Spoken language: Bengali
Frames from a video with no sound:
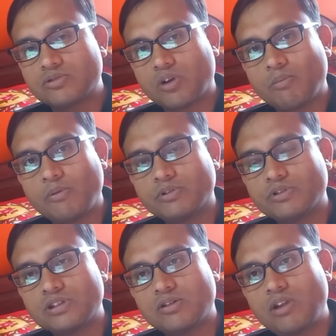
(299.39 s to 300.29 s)
সম্ভবত
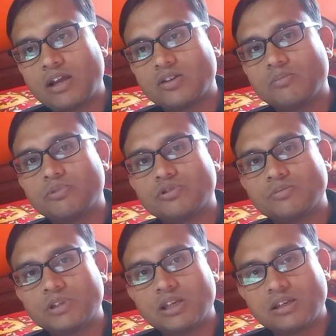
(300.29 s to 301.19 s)
যেগুলো একদম প্রথম
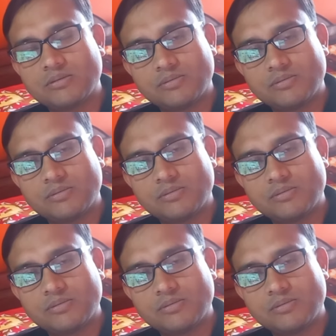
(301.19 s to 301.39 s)
দিকে